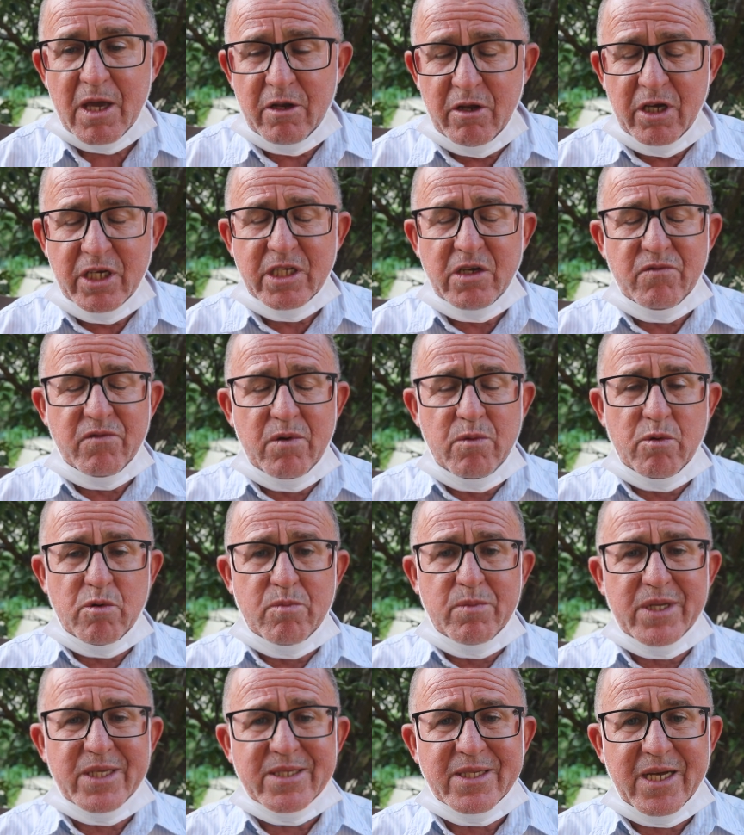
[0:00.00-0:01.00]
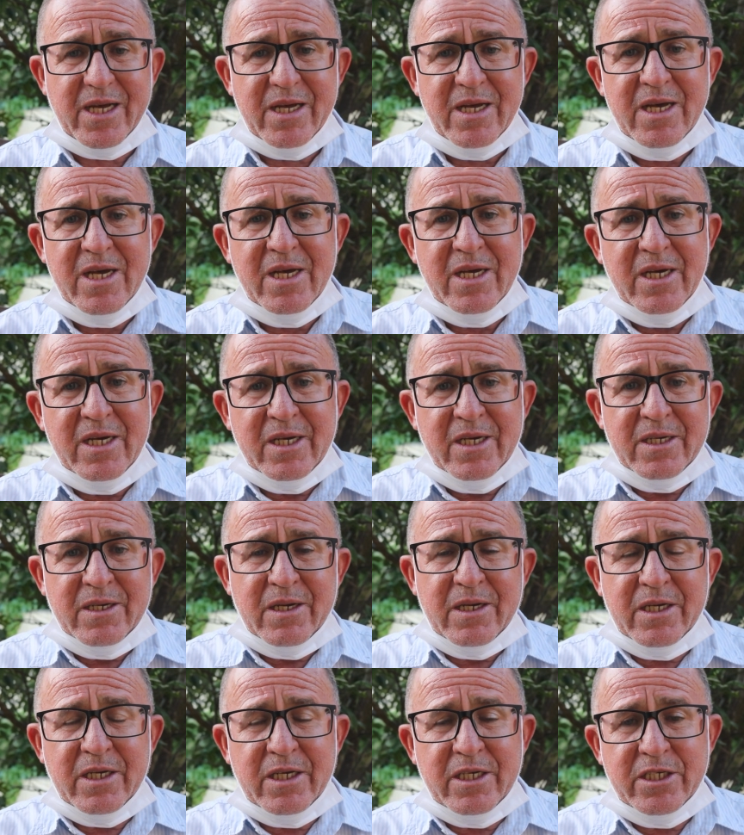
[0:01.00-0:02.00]
nós já vamos começar
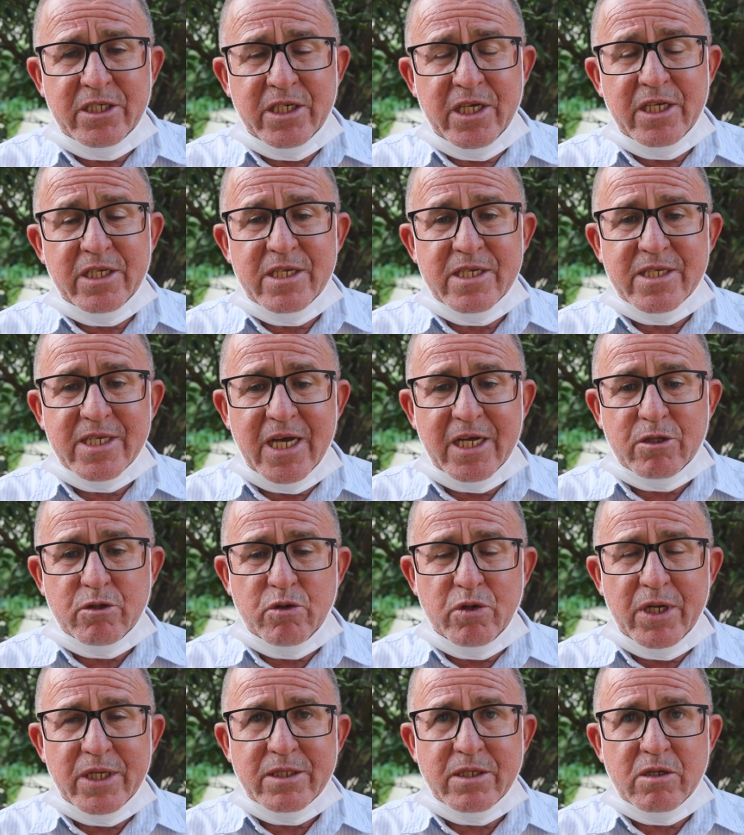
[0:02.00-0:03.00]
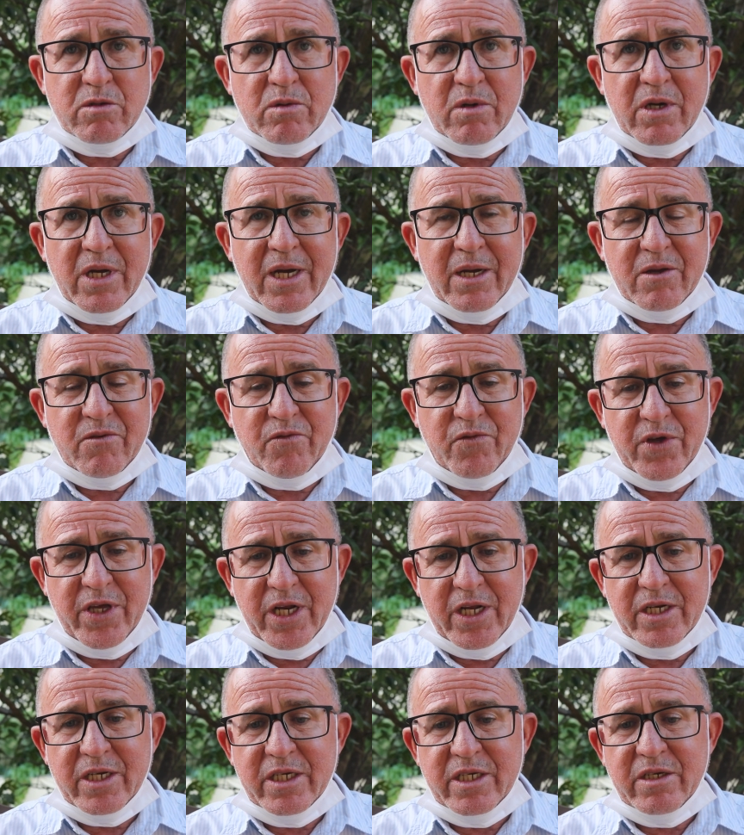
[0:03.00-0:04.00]
a higienizar toda a
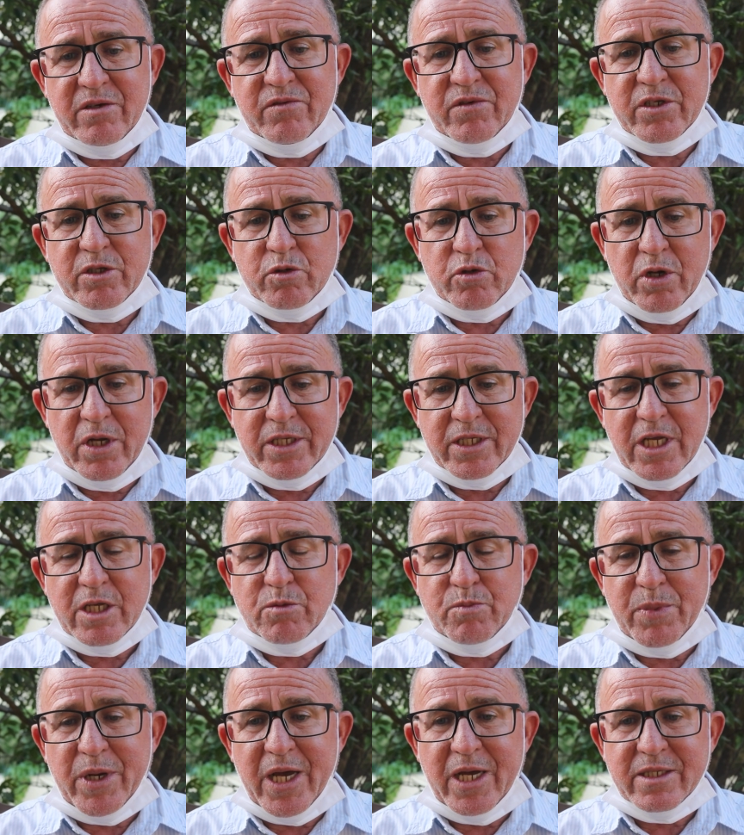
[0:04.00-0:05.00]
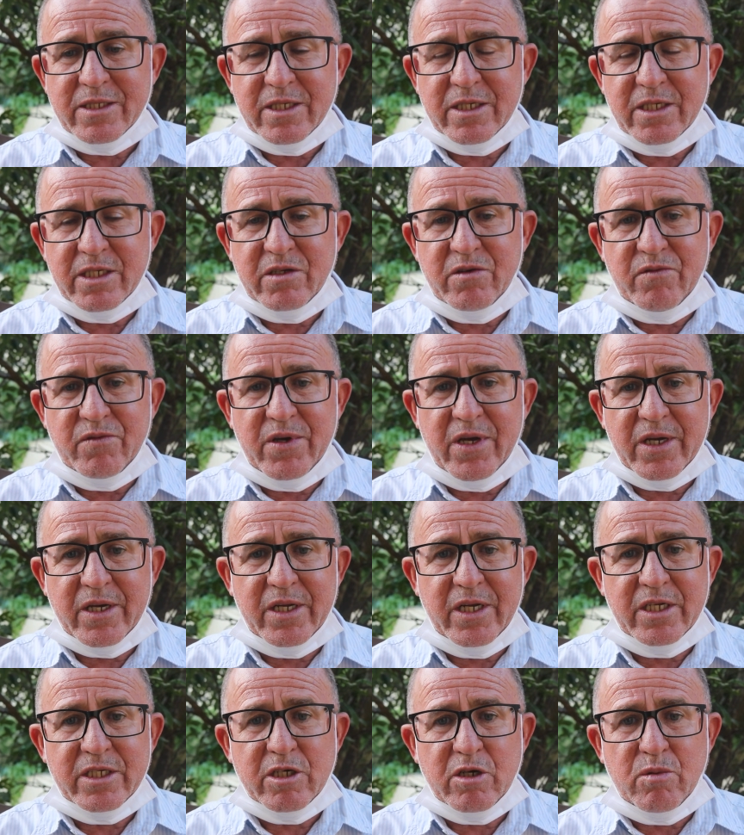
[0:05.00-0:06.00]
feira livre, todas as praças que tiver
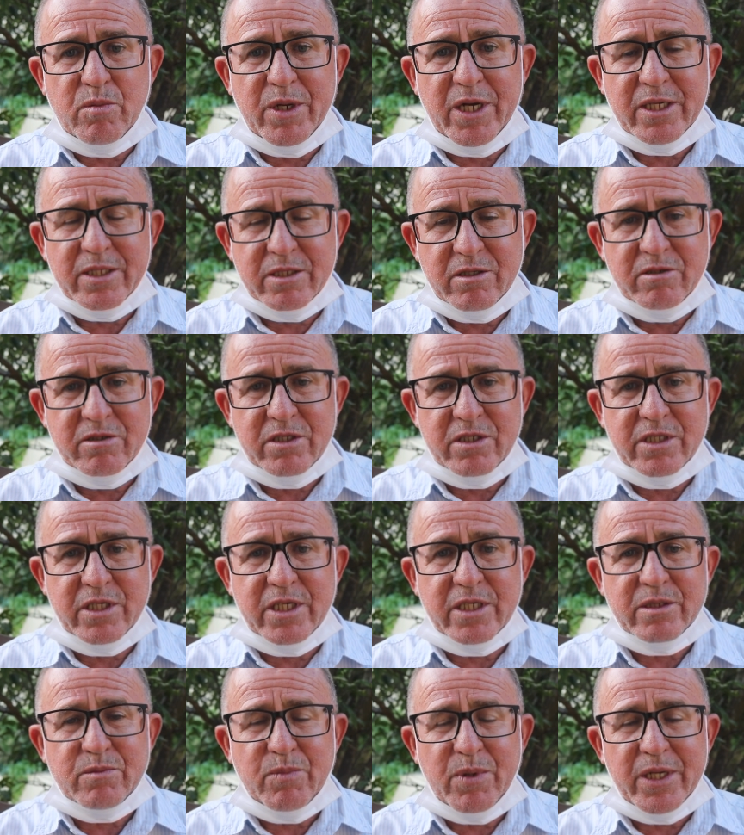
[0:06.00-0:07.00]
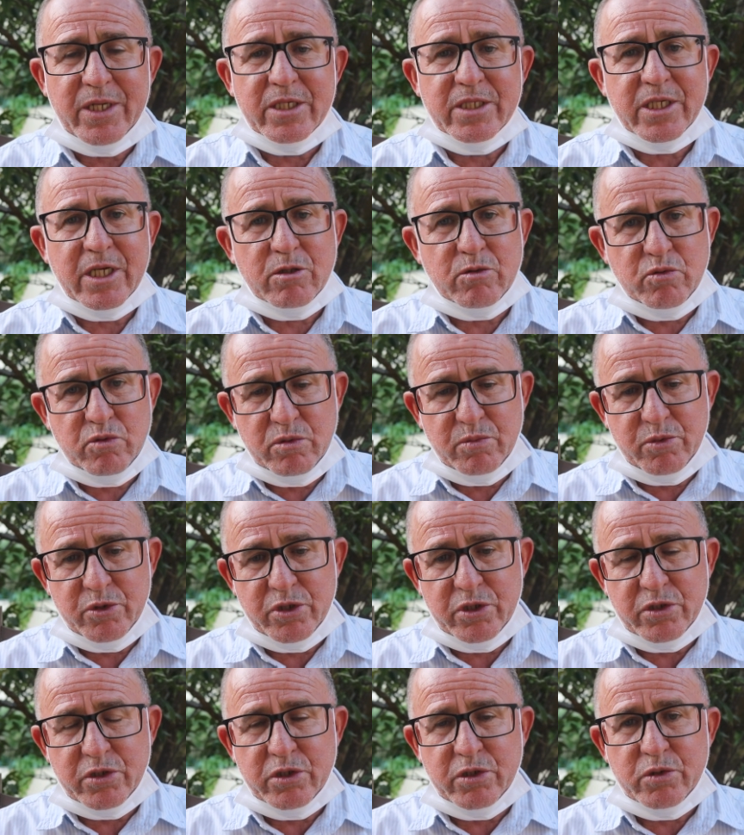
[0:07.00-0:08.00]
grande aglomeração de gente, para deixar tudo
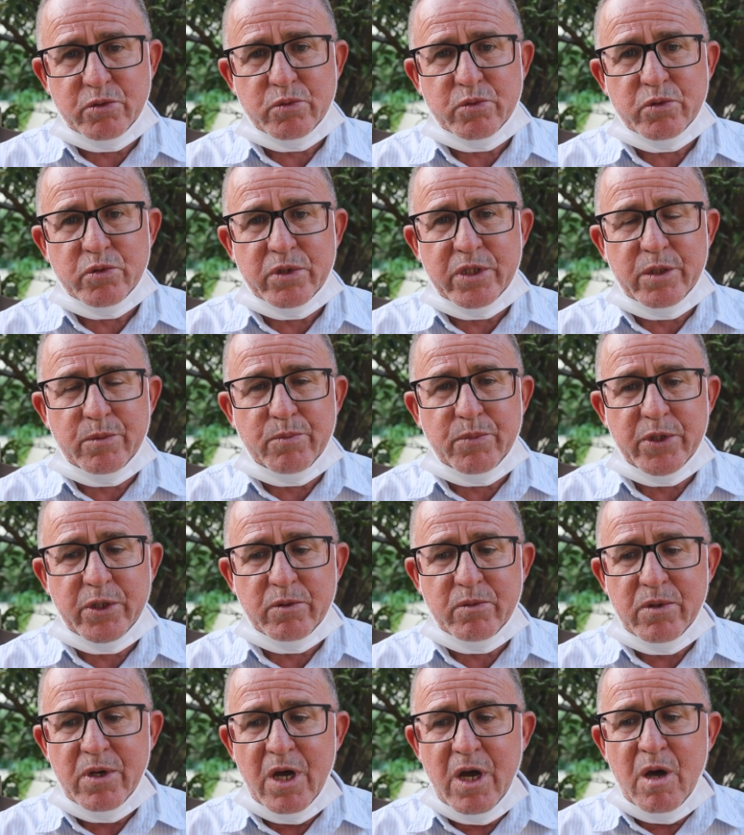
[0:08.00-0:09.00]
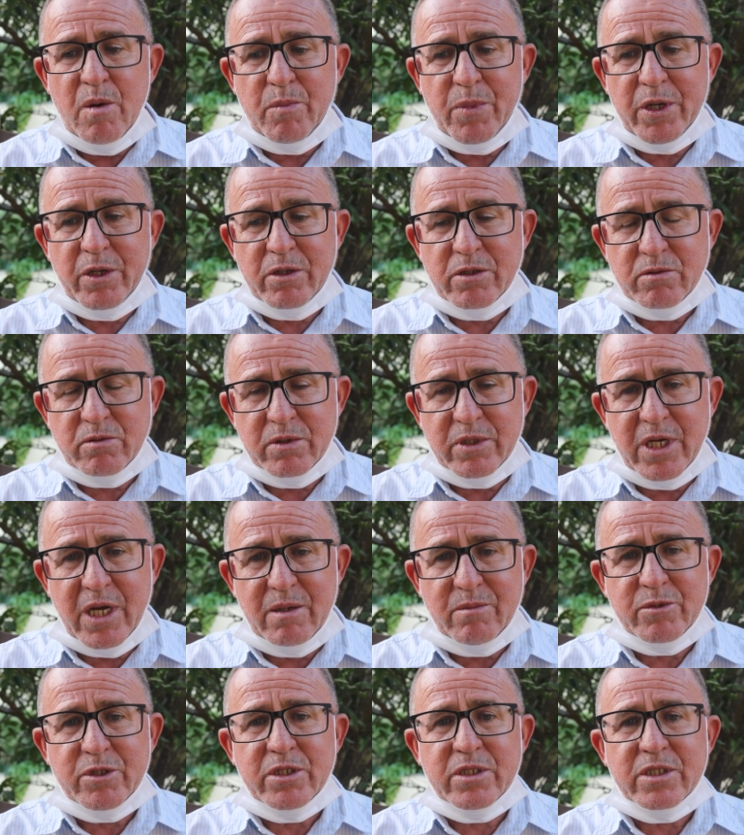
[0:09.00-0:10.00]
bonitinho, tudo limpinho, para nós
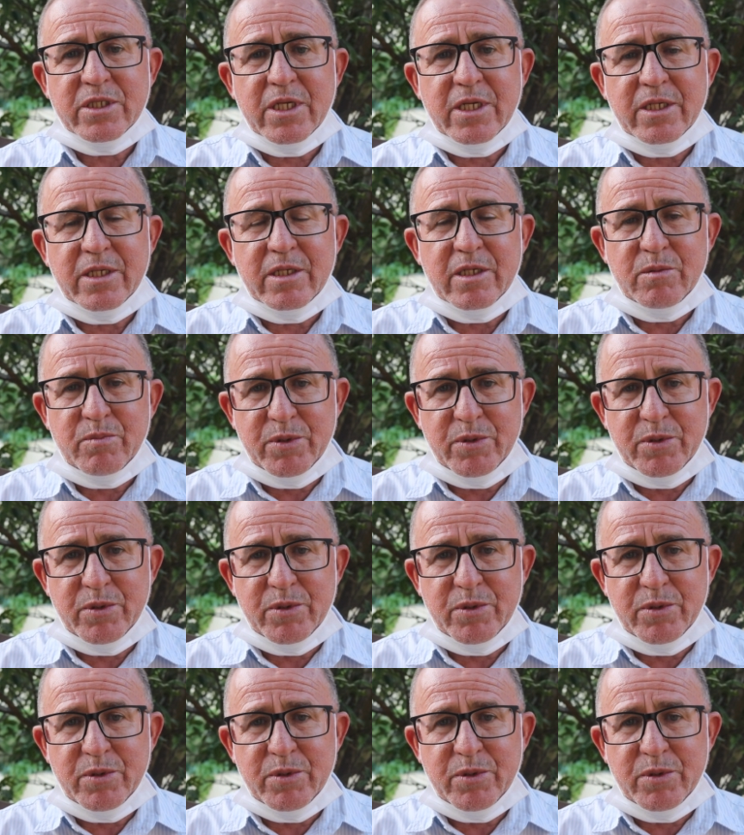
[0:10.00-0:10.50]
cuidarmos disso aí.